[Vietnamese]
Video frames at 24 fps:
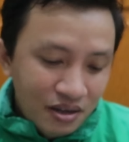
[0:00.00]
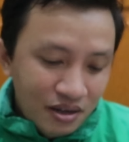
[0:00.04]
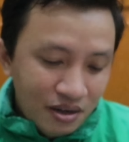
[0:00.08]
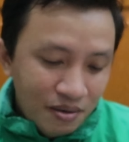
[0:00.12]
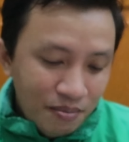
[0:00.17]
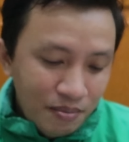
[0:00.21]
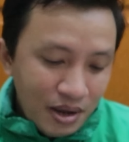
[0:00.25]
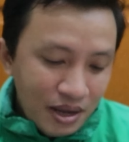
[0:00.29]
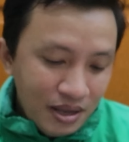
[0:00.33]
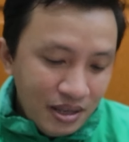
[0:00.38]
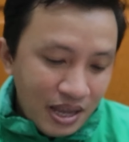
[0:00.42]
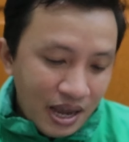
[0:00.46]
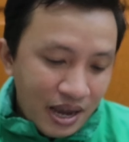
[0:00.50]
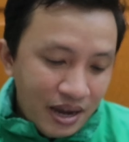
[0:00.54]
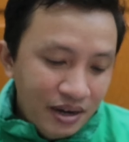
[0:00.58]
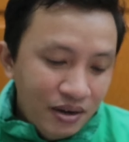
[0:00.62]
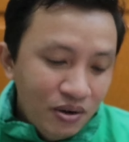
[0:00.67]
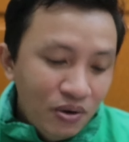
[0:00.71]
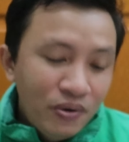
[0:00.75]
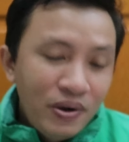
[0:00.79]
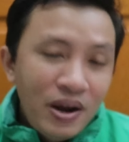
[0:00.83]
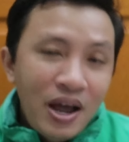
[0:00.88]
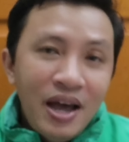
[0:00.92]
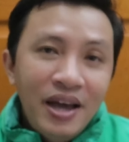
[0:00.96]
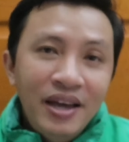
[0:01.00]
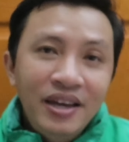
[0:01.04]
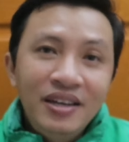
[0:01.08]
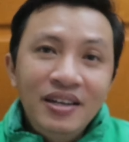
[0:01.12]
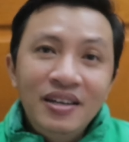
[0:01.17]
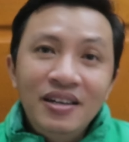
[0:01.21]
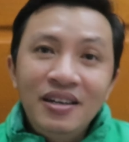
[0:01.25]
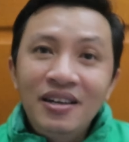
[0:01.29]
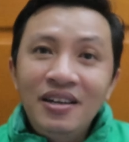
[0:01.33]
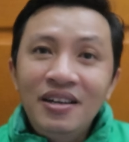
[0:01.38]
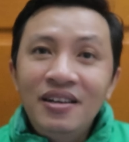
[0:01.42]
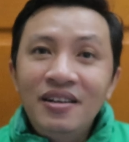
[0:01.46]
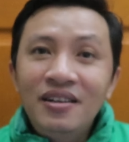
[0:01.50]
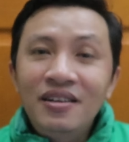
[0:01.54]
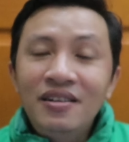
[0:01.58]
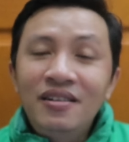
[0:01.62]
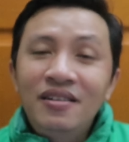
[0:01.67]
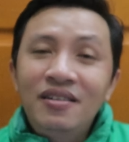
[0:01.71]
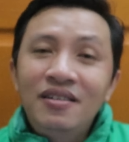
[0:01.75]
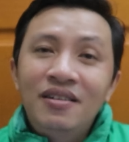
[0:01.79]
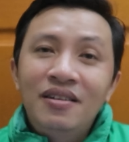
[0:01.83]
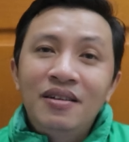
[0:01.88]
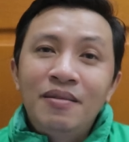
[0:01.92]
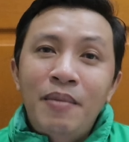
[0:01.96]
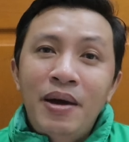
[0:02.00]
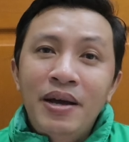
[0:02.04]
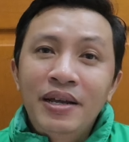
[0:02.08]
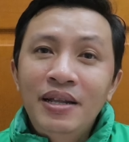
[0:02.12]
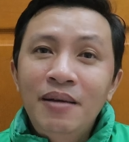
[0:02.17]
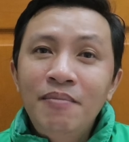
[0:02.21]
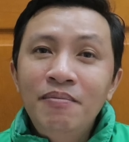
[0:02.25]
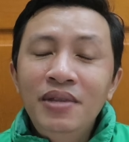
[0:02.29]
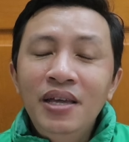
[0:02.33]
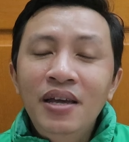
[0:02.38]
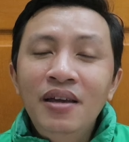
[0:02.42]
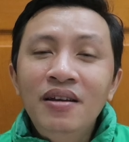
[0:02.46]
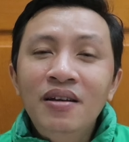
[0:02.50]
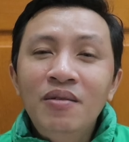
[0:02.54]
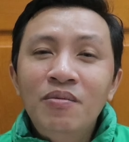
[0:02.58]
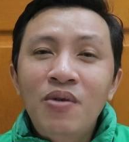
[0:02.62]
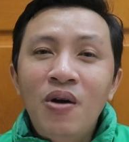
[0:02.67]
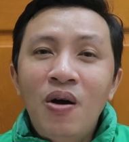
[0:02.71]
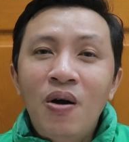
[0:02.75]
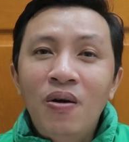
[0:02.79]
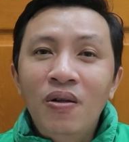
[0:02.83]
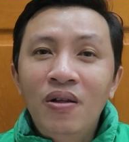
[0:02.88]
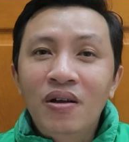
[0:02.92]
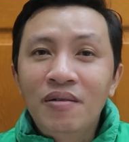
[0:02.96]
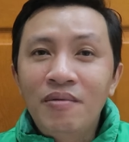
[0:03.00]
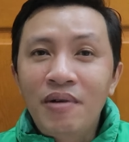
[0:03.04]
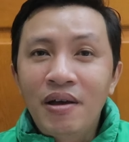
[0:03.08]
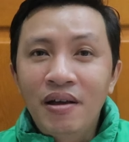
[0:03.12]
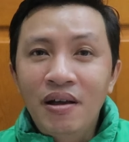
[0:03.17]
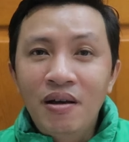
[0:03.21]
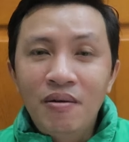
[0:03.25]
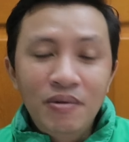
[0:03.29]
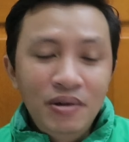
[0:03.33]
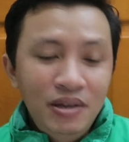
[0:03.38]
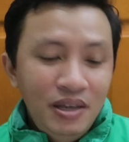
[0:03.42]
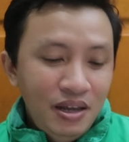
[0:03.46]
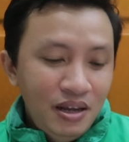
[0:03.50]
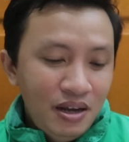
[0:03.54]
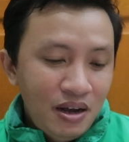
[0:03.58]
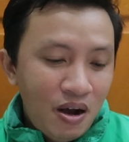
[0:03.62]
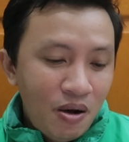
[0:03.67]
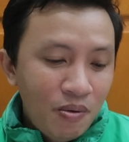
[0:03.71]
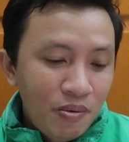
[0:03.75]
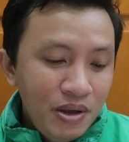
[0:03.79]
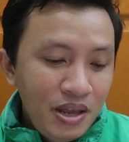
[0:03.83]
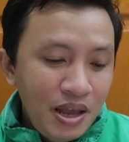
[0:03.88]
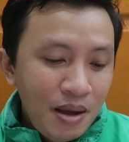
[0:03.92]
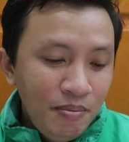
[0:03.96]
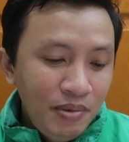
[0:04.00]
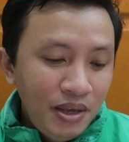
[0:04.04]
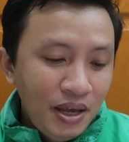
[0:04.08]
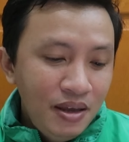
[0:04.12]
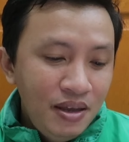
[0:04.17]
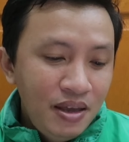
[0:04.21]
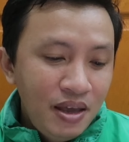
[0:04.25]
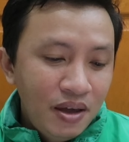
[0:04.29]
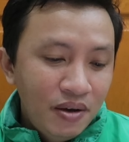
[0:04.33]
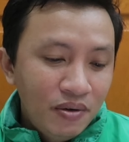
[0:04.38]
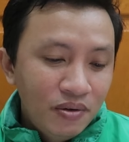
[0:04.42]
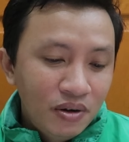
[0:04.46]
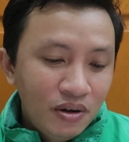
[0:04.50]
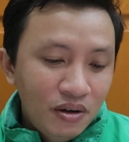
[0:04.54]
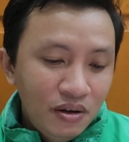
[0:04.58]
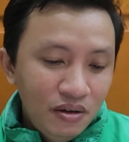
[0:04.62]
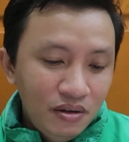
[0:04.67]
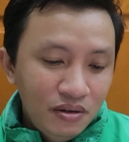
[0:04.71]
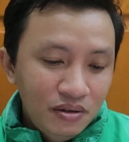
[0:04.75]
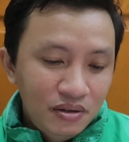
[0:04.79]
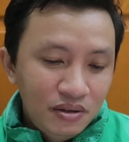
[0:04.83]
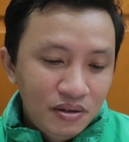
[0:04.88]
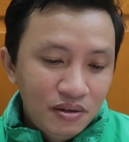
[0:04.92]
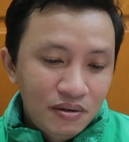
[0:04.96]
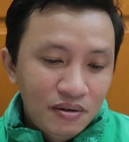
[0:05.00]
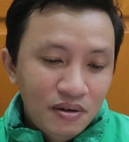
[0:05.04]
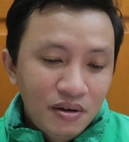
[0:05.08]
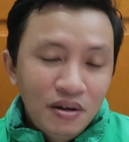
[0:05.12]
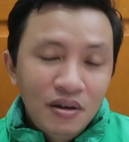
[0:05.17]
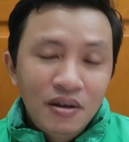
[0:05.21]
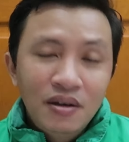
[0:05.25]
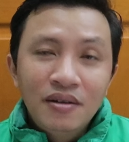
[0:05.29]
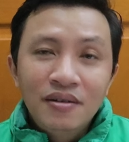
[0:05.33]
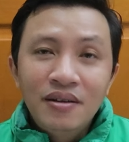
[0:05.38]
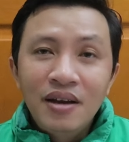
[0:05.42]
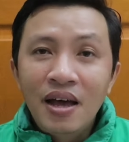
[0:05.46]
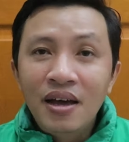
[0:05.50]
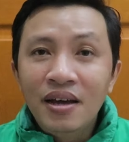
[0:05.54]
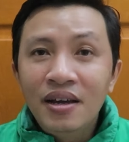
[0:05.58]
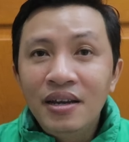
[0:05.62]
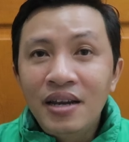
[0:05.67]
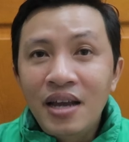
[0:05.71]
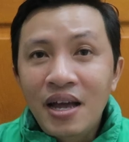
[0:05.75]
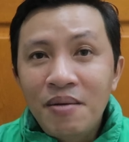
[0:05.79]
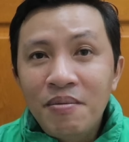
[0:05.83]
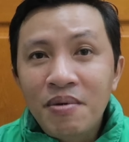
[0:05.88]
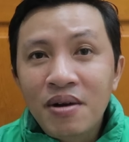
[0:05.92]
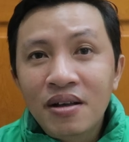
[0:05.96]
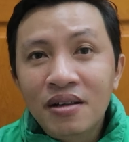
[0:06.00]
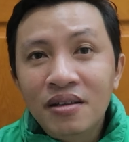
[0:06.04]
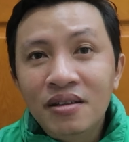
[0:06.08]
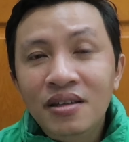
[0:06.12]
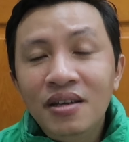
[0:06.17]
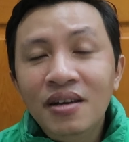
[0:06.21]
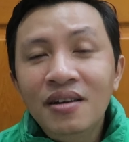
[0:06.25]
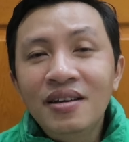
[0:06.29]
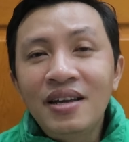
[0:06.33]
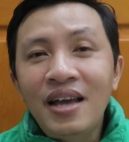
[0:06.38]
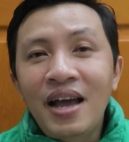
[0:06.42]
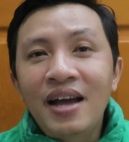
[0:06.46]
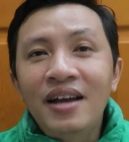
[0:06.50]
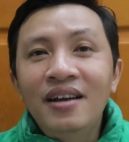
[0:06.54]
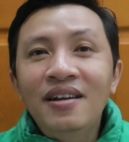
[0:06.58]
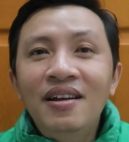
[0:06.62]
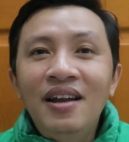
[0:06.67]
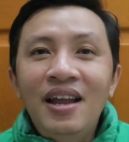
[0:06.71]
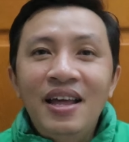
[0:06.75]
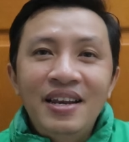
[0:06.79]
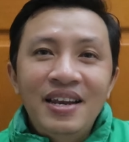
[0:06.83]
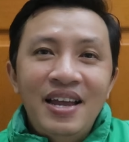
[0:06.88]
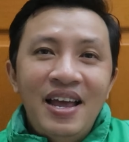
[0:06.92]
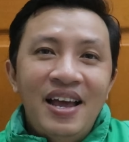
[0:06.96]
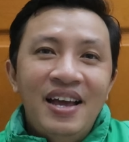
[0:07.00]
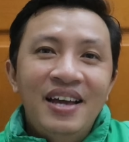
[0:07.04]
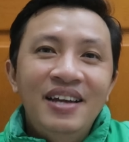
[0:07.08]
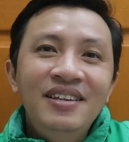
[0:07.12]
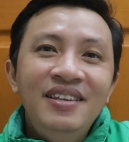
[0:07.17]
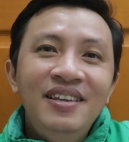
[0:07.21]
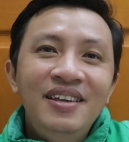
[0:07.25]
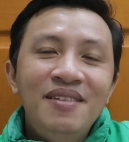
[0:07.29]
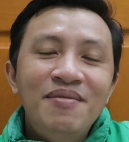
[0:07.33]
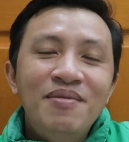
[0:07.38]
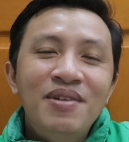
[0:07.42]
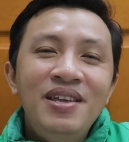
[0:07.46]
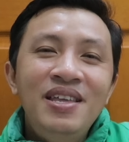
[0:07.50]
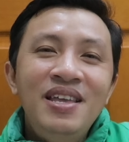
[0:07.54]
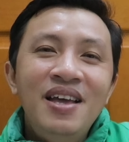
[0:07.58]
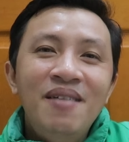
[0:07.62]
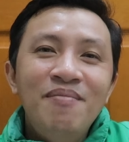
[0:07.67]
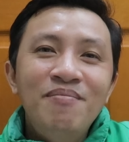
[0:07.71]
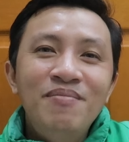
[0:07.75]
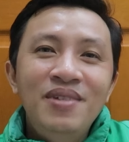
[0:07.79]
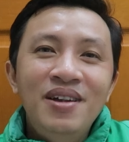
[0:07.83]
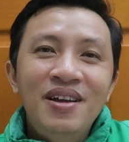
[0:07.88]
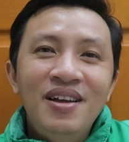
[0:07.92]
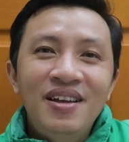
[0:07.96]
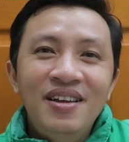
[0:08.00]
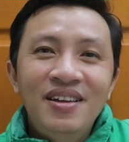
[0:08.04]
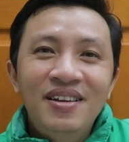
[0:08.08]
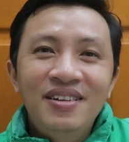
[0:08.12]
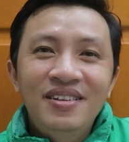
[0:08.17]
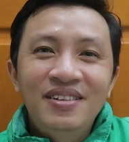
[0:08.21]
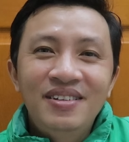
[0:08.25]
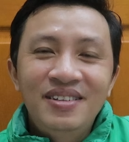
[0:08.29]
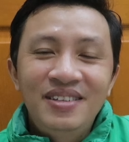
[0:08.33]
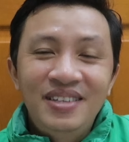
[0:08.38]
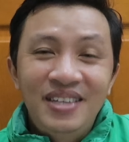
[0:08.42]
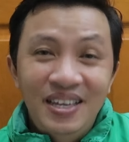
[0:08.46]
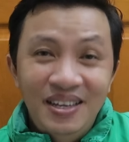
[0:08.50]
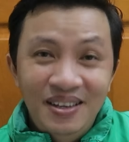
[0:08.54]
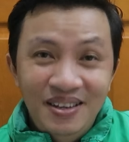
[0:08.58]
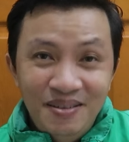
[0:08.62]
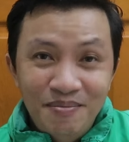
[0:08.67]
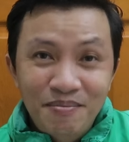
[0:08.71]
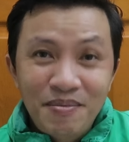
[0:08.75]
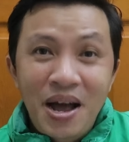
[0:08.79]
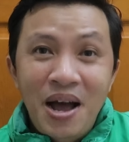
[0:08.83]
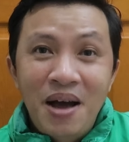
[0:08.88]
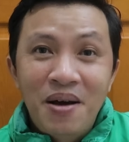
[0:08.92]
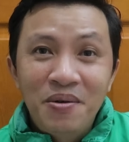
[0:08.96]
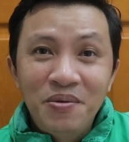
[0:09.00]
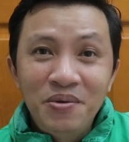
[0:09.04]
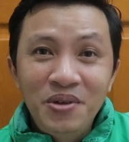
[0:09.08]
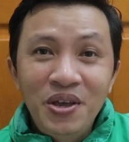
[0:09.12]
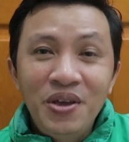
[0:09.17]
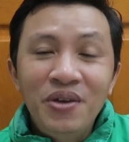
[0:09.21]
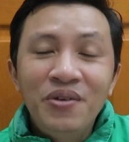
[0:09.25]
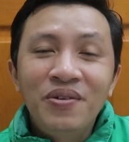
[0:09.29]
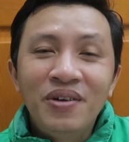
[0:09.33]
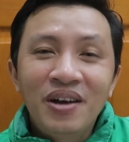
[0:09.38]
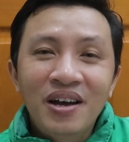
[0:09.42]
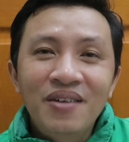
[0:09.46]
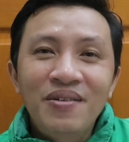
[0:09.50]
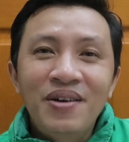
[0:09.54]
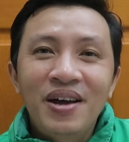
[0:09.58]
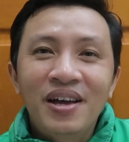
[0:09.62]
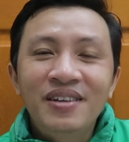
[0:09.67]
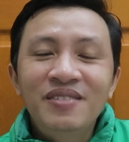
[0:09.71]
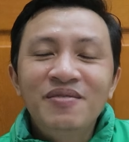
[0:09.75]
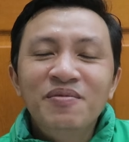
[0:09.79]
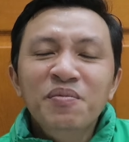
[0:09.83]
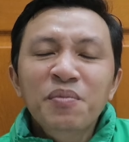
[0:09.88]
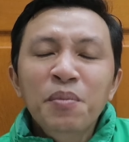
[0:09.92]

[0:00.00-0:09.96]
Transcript: Hôm nay chạy rodai 7-8 tiếng đồng hồ các bạn, không có dám chạy nhiều nữa, để khi nào mà chân cẳng nó lành hẳn thì mới dám bào nhiều các bạn.